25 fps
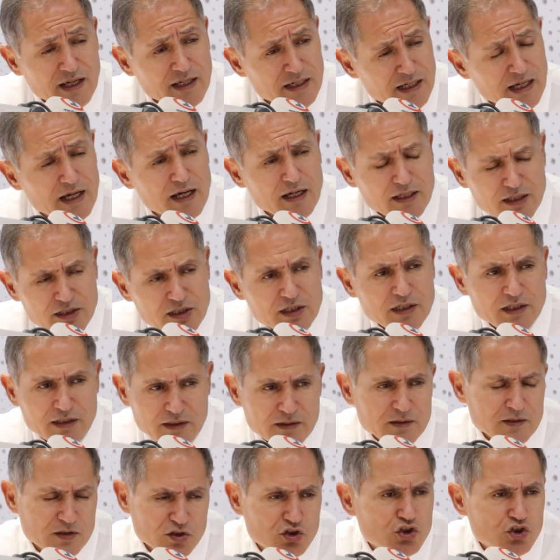شهور
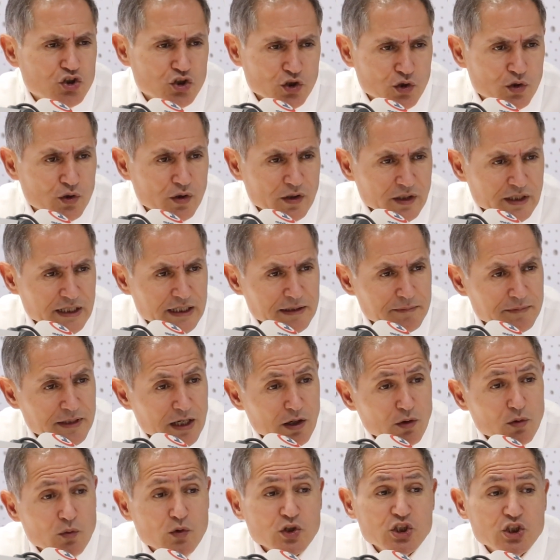آه، ست شهور
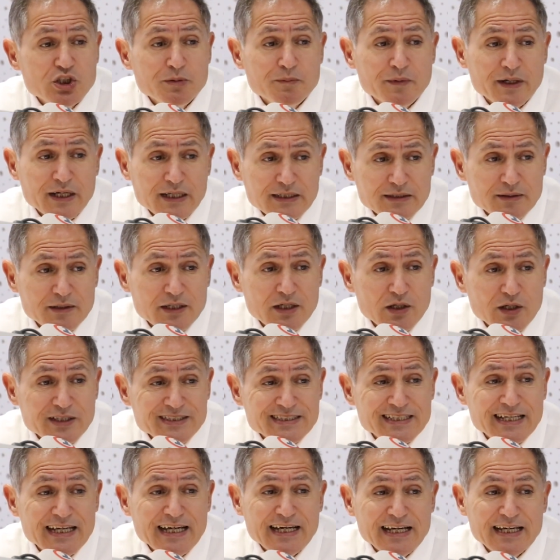كيبدا وشي مرات انه
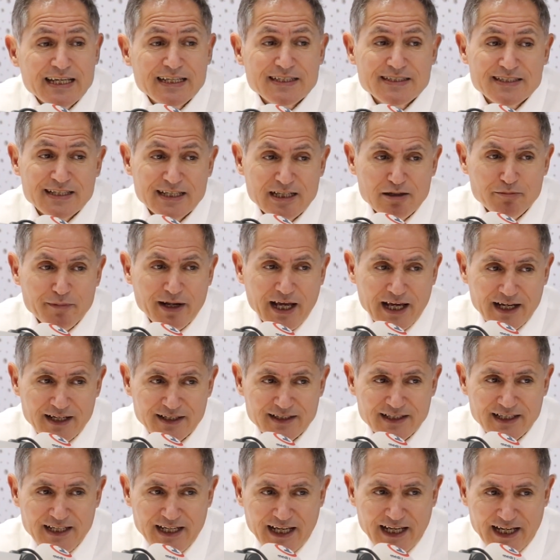حتى كيتسالي المرحله
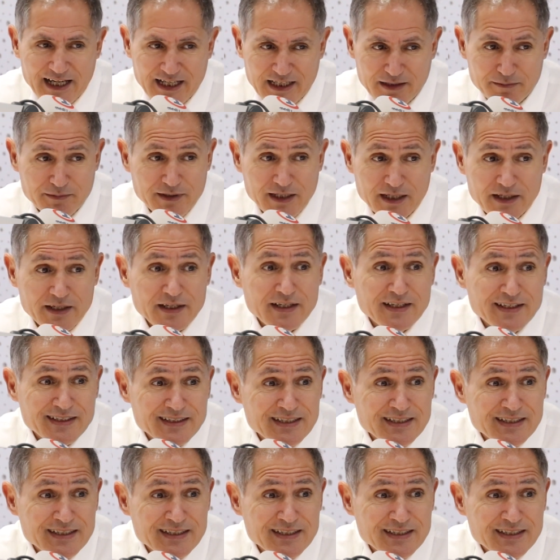ديال الحليب ديال نعم.